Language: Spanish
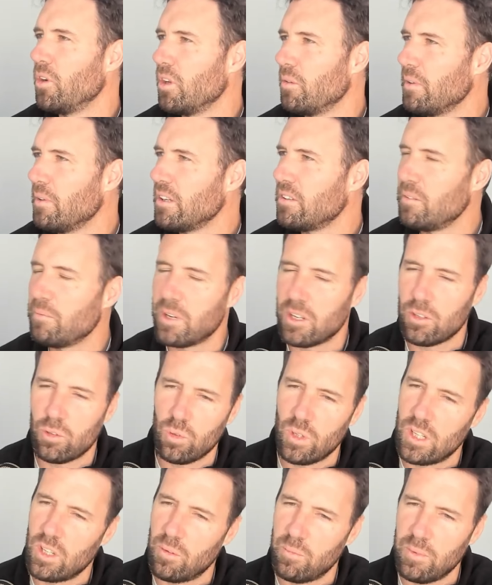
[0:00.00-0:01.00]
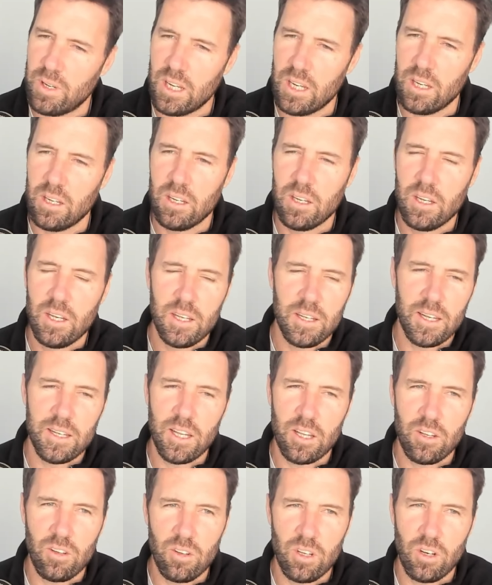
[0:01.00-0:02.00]
y demás, siempre ayudándome
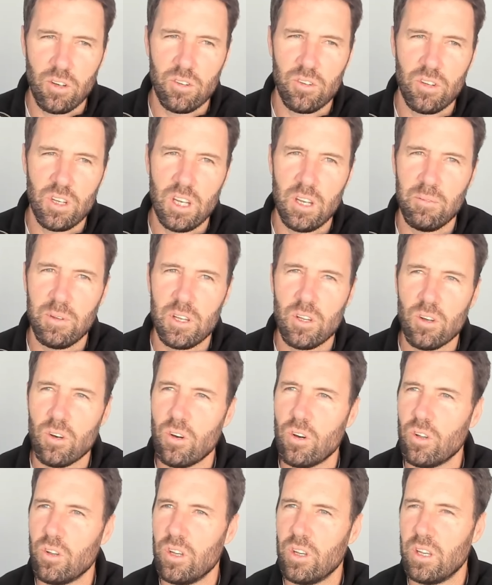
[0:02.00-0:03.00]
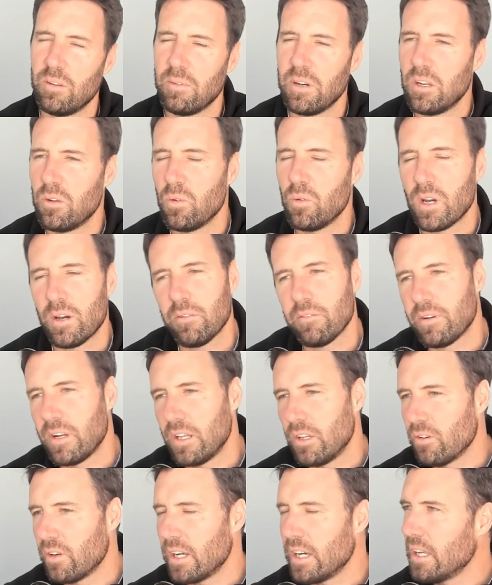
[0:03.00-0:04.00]
tratando de conseguirme todo y demás, nunca me
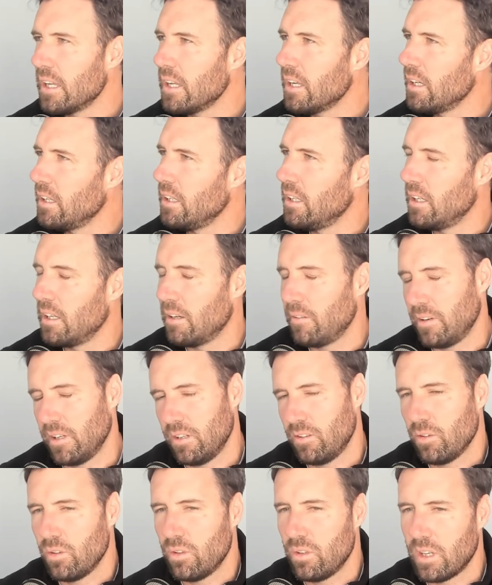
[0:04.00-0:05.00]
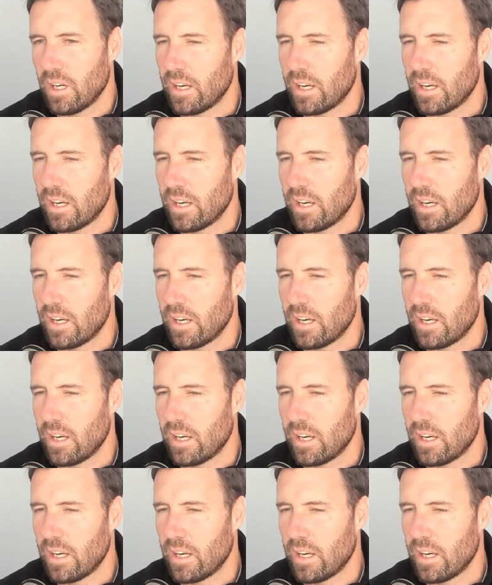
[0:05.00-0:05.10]
faltó nada y la verdad que soy un